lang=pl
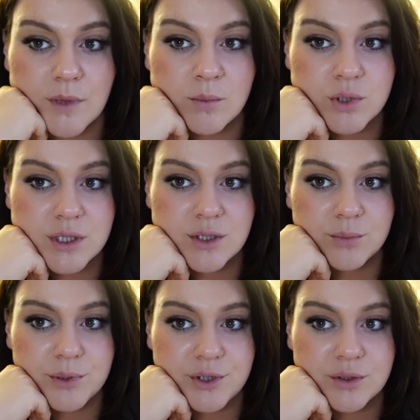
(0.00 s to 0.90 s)
muszę
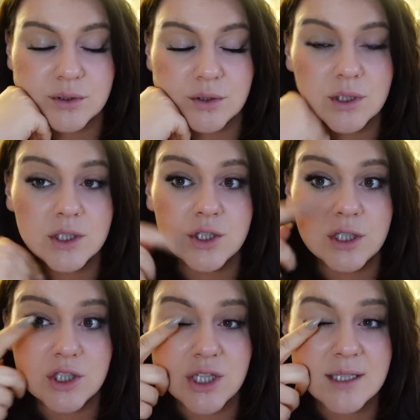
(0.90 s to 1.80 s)
zrobić y,
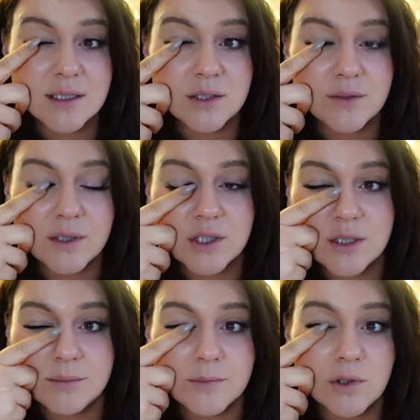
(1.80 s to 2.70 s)
koniecznie rzęsy
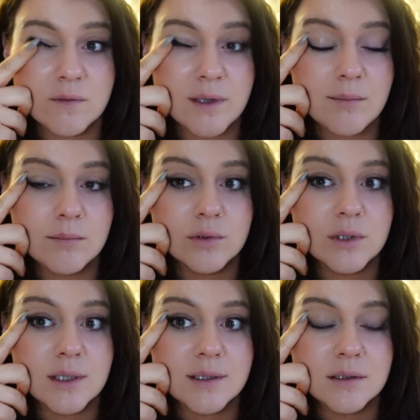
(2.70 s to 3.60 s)
świeże, nowe, bo
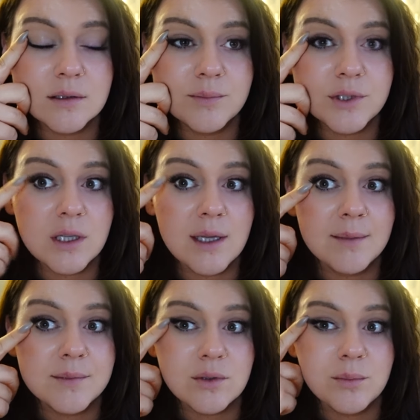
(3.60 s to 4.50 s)
teraz y,
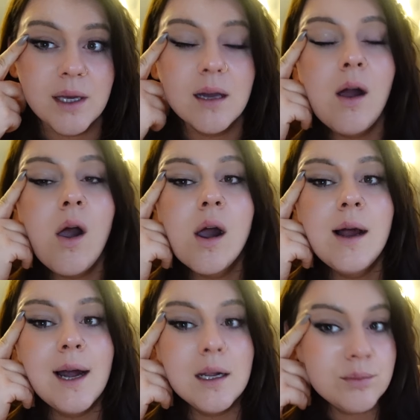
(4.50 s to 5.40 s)
przyklejam sobie,
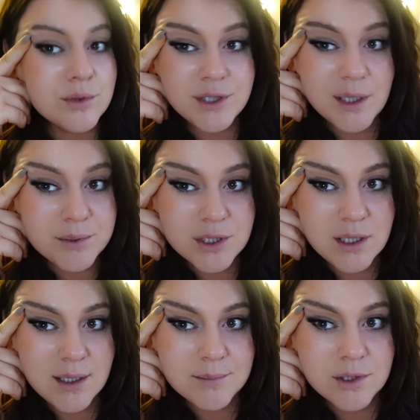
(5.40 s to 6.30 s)
albo i nie
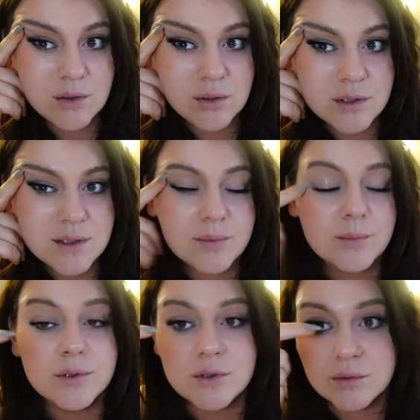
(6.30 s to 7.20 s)
przyklejam, tylko chodzę po
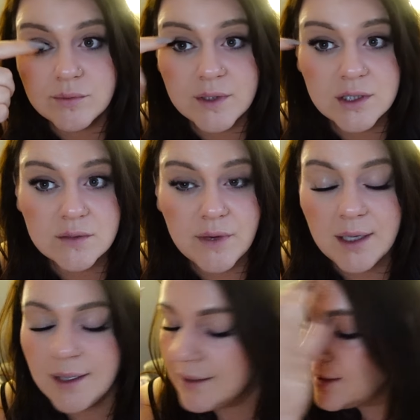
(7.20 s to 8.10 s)
prostu, wiecie, w
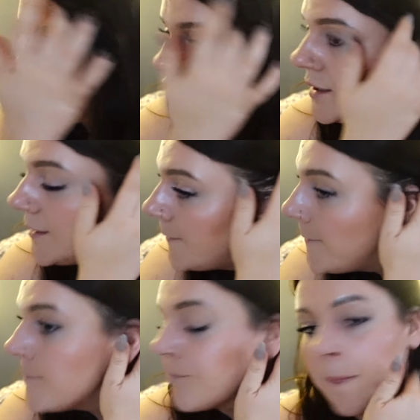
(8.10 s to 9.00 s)
eyelinerze.
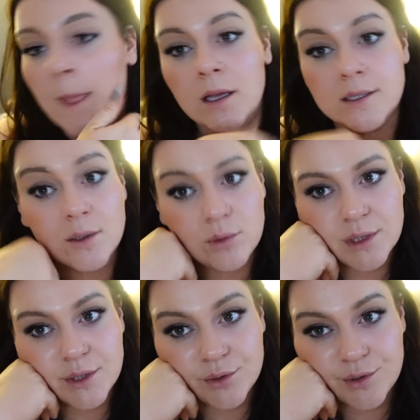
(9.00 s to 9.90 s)
E, cały
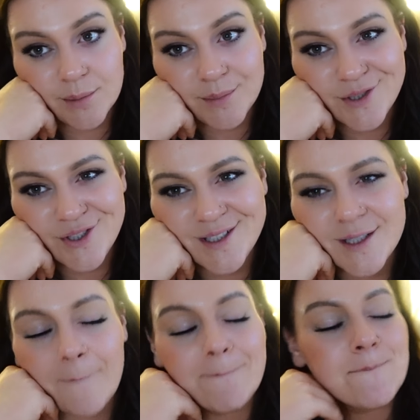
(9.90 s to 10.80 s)
tydzień chodziłam bez rzęs.
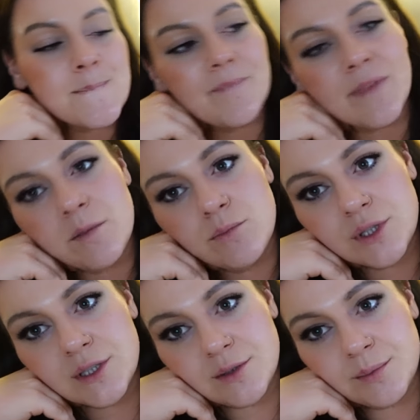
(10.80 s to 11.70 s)
Mm,
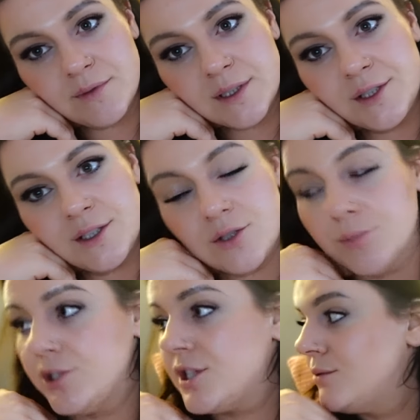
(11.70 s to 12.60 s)
muszę sobie właśnie
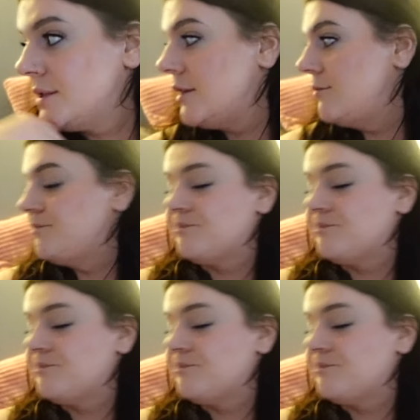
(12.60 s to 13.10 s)
zrobić rzęski,